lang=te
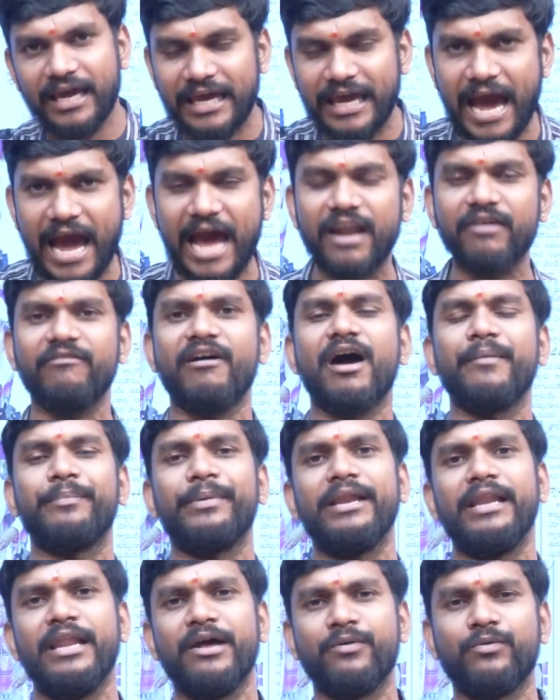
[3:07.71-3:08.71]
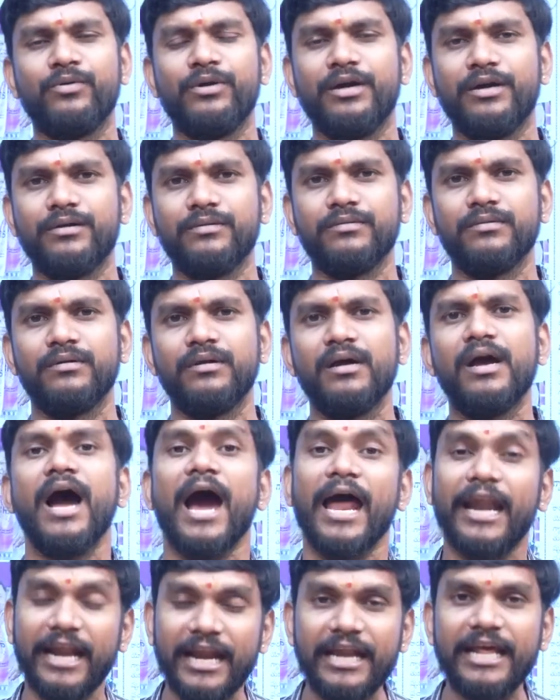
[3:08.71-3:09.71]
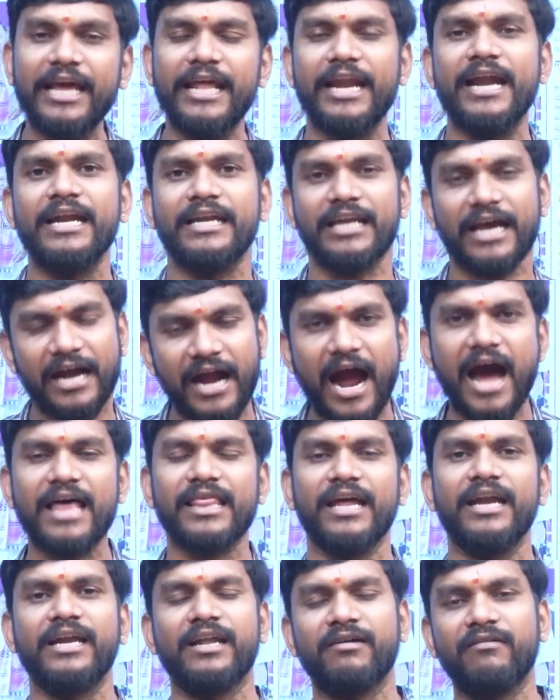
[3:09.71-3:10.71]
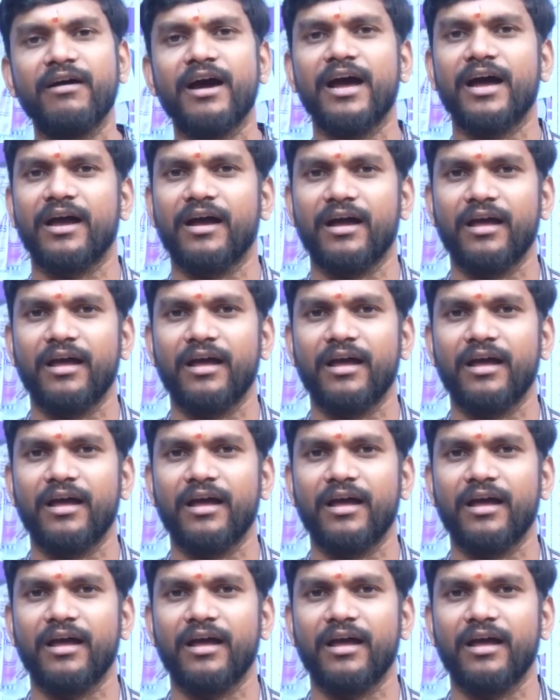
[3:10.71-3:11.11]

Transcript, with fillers: జ్ఞానవాపిల్నే ఉన్నాడు అని నేనంట కాదంటవా